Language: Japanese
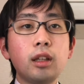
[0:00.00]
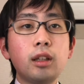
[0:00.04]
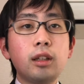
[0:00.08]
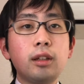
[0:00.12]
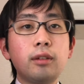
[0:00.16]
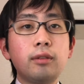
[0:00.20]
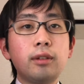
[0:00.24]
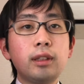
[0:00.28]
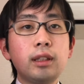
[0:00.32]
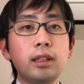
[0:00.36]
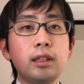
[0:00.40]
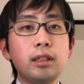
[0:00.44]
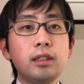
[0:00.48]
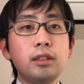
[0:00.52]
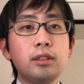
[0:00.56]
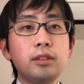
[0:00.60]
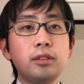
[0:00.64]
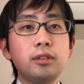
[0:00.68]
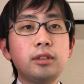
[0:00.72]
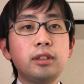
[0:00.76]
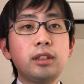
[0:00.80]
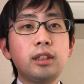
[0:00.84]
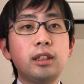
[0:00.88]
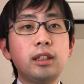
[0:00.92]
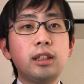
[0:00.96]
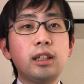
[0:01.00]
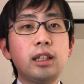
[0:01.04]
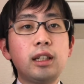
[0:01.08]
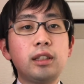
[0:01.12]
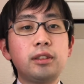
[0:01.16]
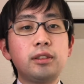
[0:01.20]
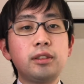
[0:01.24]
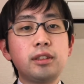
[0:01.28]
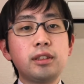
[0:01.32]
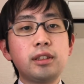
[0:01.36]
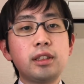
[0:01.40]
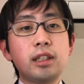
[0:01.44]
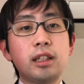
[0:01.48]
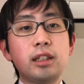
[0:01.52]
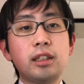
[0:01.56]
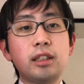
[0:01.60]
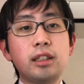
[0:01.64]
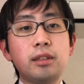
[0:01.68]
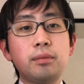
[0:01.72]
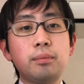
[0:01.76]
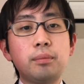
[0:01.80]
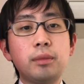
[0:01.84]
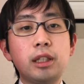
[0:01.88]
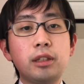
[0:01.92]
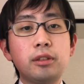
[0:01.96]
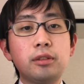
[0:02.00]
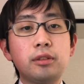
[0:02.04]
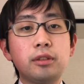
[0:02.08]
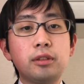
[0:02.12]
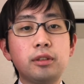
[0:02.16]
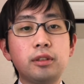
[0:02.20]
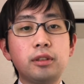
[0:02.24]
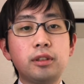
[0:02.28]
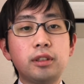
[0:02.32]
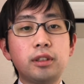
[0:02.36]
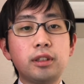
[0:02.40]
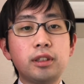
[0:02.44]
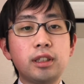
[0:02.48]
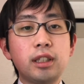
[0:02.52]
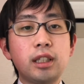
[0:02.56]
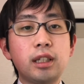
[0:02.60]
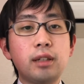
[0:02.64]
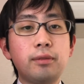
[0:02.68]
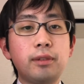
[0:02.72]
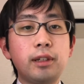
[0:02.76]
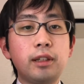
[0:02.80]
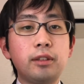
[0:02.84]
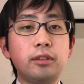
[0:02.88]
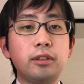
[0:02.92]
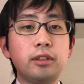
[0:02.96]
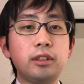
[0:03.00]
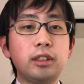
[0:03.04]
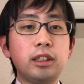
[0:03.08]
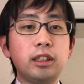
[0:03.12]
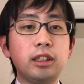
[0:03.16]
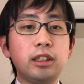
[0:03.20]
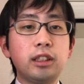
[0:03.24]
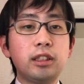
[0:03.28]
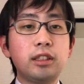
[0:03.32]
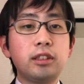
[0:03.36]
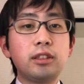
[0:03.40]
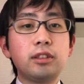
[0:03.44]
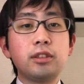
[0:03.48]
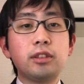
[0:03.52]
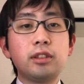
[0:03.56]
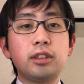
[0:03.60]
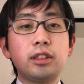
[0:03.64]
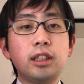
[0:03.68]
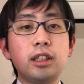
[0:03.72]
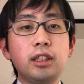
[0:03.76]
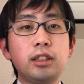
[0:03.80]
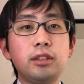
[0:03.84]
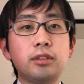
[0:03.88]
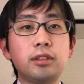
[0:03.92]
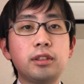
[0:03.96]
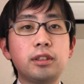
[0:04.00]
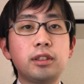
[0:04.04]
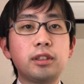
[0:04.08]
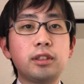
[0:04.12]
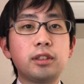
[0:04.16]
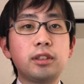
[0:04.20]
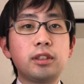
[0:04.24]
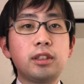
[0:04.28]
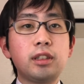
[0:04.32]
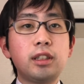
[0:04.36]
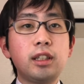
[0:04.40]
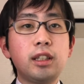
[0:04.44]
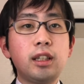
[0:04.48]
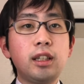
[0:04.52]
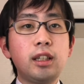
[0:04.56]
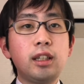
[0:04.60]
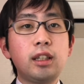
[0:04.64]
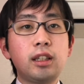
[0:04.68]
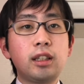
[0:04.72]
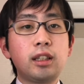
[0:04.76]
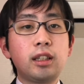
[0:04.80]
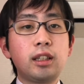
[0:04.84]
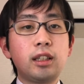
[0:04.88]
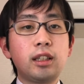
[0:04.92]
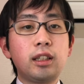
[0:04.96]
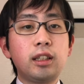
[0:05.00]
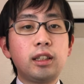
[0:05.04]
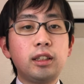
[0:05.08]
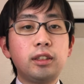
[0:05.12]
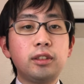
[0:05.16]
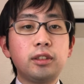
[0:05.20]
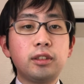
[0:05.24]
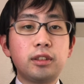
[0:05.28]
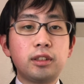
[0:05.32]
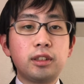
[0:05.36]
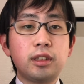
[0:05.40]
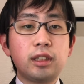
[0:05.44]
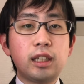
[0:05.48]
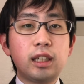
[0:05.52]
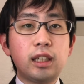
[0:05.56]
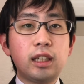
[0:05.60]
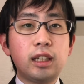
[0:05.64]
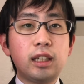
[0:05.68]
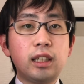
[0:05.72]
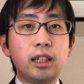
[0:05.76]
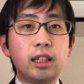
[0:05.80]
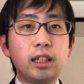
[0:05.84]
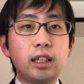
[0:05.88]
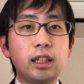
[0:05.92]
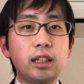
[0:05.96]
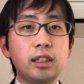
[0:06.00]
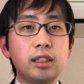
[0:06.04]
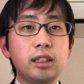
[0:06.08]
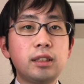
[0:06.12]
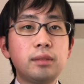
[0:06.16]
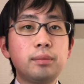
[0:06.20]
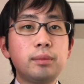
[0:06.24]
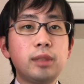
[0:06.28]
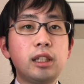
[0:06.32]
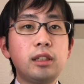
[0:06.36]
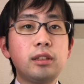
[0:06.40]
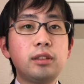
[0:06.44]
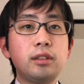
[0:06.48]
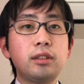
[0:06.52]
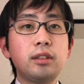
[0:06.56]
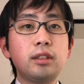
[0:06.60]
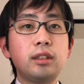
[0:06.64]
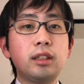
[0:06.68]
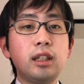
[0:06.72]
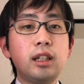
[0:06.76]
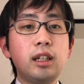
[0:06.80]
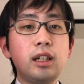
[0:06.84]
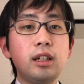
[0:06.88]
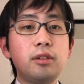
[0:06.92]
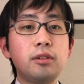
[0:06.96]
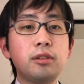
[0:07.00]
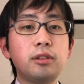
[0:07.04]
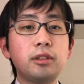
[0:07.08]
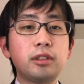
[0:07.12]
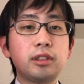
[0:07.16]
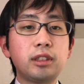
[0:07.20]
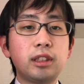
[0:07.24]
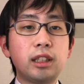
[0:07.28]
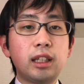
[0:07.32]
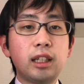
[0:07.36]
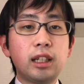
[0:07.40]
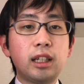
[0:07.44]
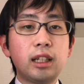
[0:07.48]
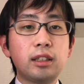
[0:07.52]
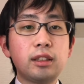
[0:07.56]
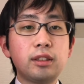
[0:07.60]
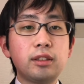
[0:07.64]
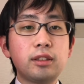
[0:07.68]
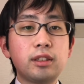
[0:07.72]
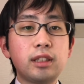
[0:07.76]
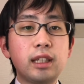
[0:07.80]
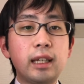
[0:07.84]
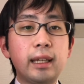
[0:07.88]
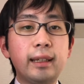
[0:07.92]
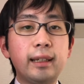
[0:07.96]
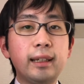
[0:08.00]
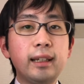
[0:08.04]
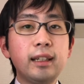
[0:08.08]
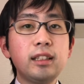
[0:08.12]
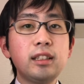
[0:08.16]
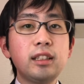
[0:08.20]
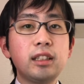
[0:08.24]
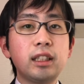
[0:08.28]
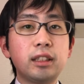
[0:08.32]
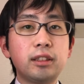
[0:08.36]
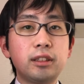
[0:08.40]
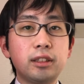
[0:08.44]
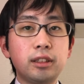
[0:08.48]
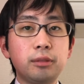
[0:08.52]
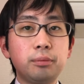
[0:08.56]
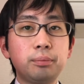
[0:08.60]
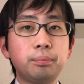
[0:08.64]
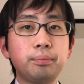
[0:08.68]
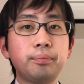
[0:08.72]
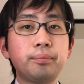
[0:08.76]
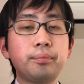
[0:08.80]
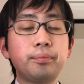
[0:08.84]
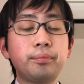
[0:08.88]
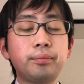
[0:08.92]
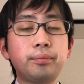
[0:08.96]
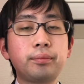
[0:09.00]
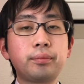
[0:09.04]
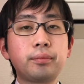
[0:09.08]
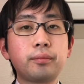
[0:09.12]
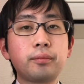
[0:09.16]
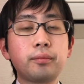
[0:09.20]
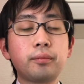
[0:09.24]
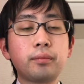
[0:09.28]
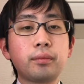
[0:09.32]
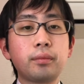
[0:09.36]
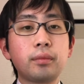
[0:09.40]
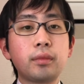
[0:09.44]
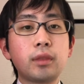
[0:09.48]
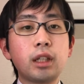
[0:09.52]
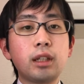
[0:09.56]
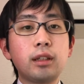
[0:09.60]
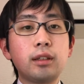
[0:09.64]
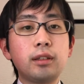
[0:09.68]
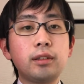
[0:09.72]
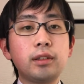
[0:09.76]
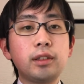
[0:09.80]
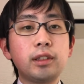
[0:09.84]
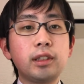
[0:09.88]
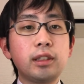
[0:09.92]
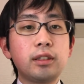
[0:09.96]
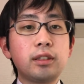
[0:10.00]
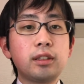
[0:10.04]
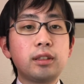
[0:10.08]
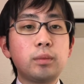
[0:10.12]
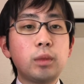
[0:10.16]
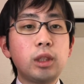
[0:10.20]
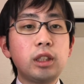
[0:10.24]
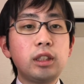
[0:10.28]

私の考える3人目のサーバントに必要な要素として1つがアーツ枚数が多くてアーツチェーンがしやすい2つ目